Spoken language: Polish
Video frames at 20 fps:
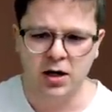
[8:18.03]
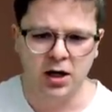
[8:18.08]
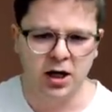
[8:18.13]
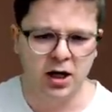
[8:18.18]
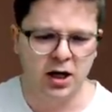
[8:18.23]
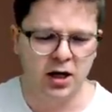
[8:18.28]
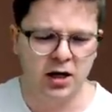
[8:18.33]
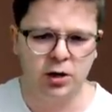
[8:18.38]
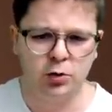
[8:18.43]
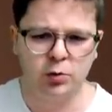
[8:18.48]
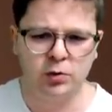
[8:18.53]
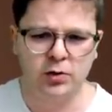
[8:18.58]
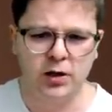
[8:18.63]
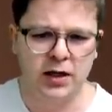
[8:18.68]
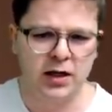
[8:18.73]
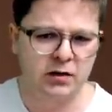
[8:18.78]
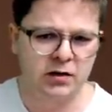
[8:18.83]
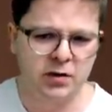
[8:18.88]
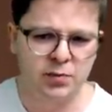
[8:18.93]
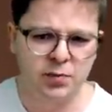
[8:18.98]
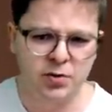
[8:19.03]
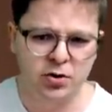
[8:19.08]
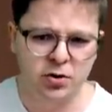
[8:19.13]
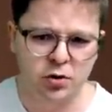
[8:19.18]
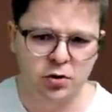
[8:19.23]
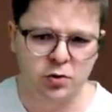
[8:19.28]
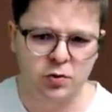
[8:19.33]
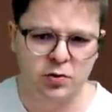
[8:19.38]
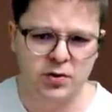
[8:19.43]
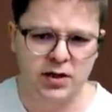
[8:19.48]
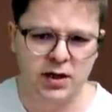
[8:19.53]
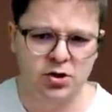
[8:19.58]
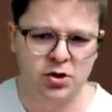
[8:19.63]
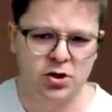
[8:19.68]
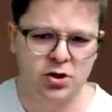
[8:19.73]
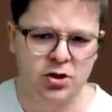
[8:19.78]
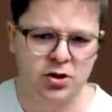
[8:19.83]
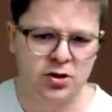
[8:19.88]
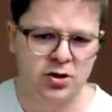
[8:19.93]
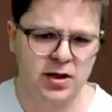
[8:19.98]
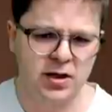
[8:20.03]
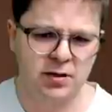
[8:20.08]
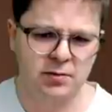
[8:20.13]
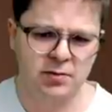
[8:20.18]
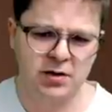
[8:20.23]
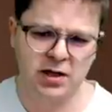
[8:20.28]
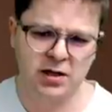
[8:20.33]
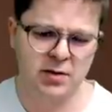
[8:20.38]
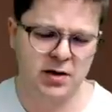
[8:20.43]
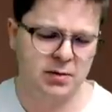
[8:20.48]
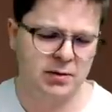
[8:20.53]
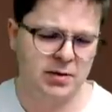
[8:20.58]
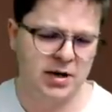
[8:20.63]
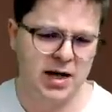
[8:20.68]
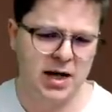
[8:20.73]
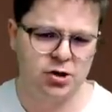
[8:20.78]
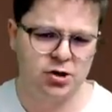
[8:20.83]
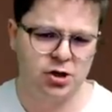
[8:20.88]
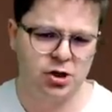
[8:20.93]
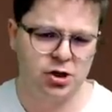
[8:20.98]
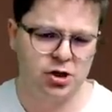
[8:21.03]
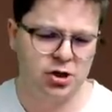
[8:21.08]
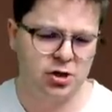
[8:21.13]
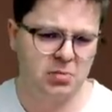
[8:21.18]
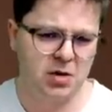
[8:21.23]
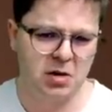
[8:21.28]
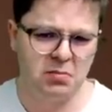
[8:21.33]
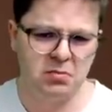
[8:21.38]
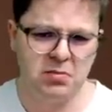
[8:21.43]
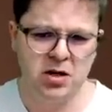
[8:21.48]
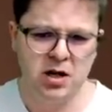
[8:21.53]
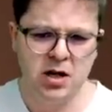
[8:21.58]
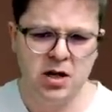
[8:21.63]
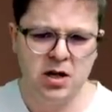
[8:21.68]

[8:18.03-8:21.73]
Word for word: e, i tutaj nawet po skoczku c3 zagram hetmanem na e6 i mam